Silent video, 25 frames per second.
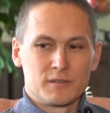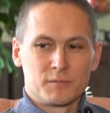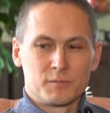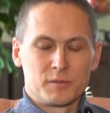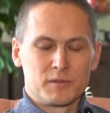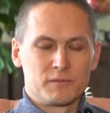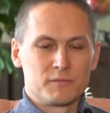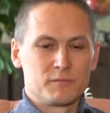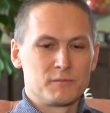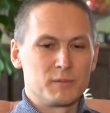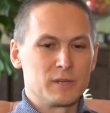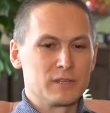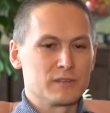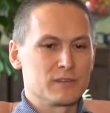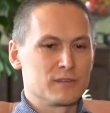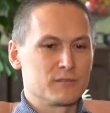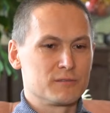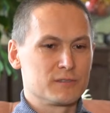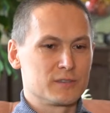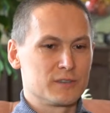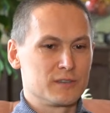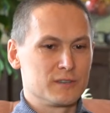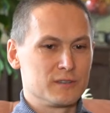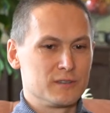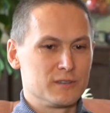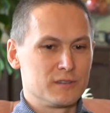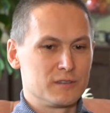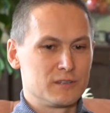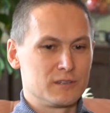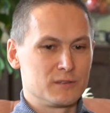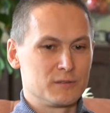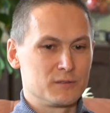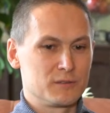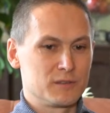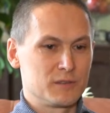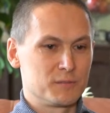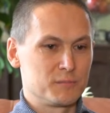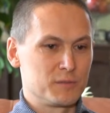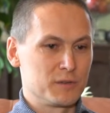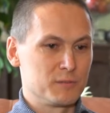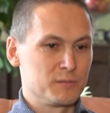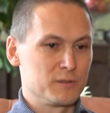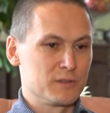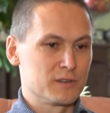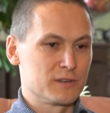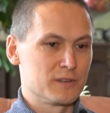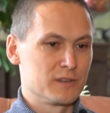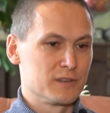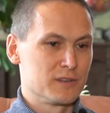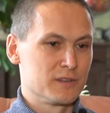например, банковское дело, а он,
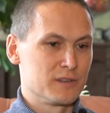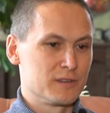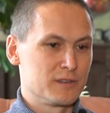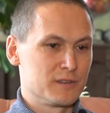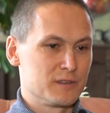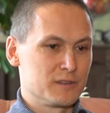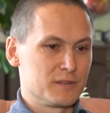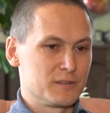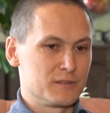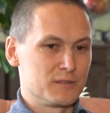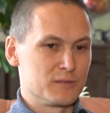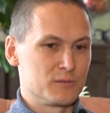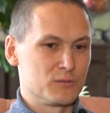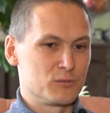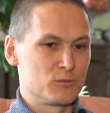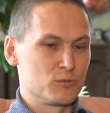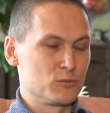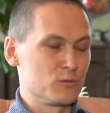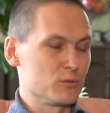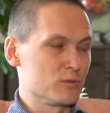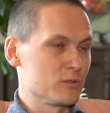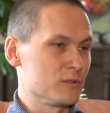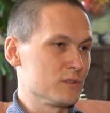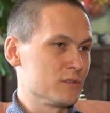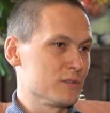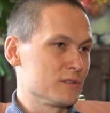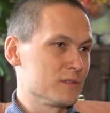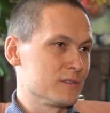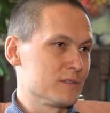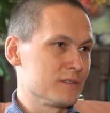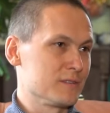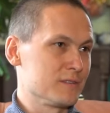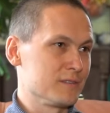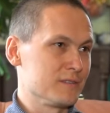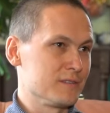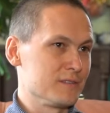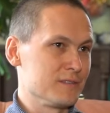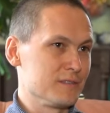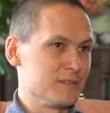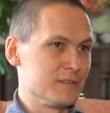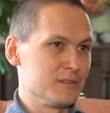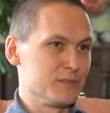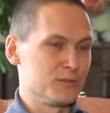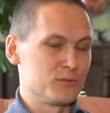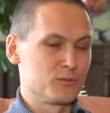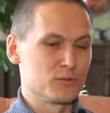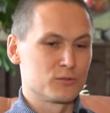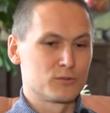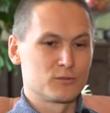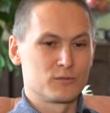например, ну, художник или
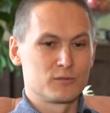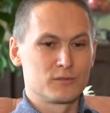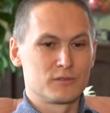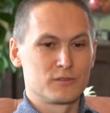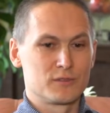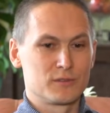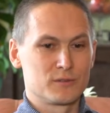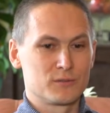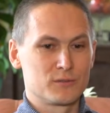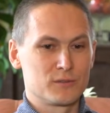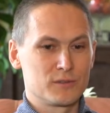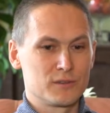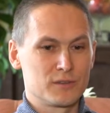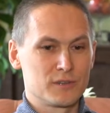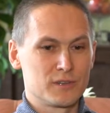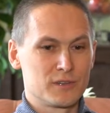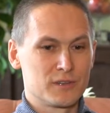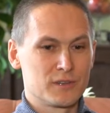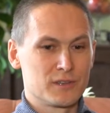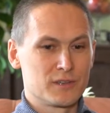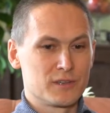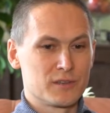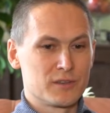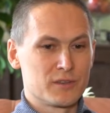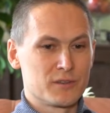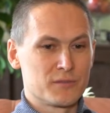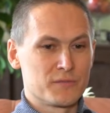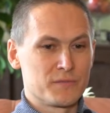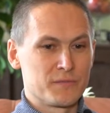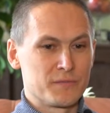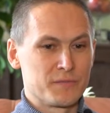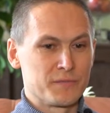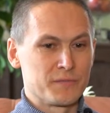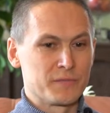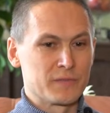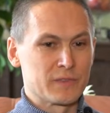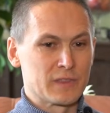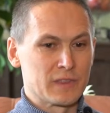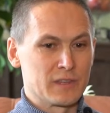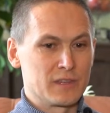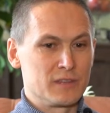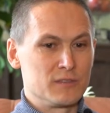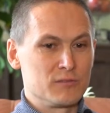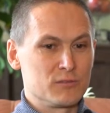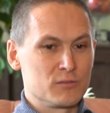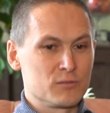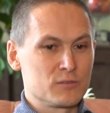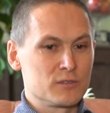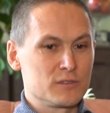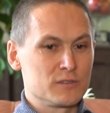еще что-то такое. И
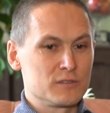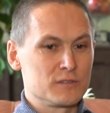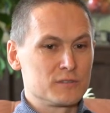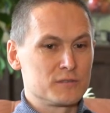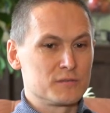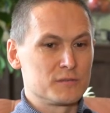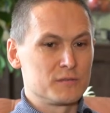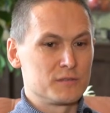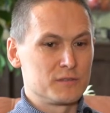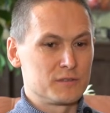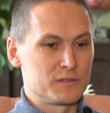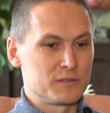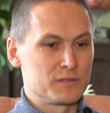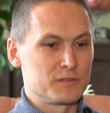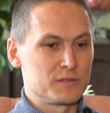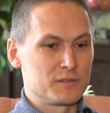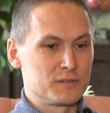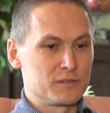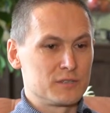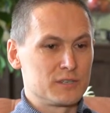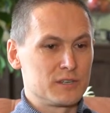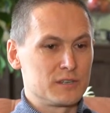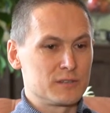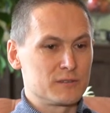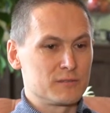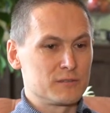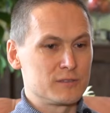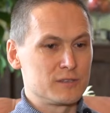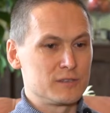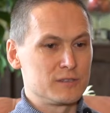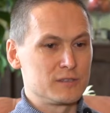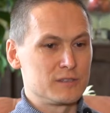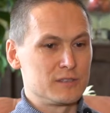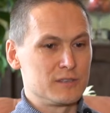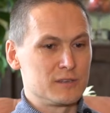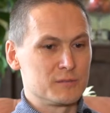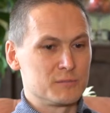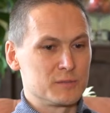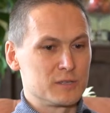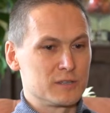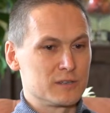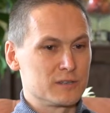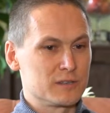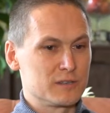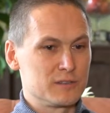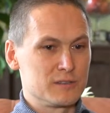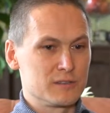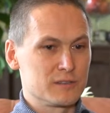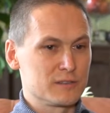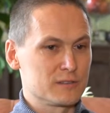всю жизнь э, жертва системы
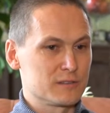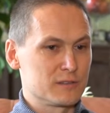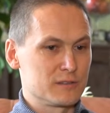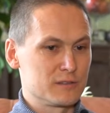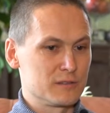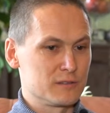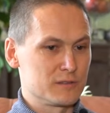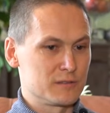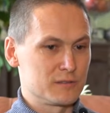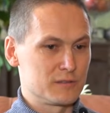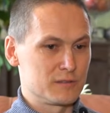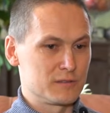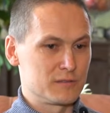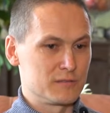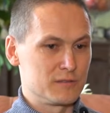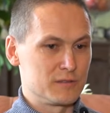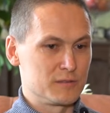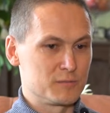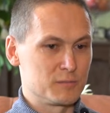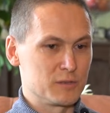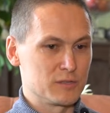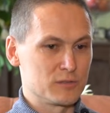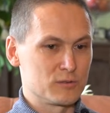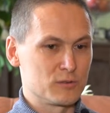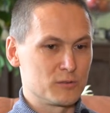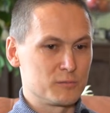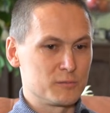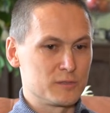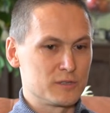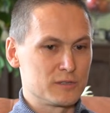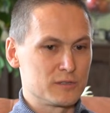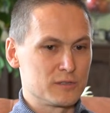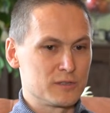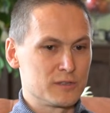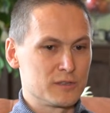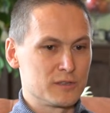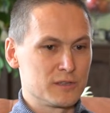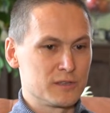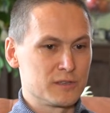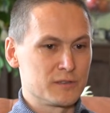так и не раскрыл свои способности.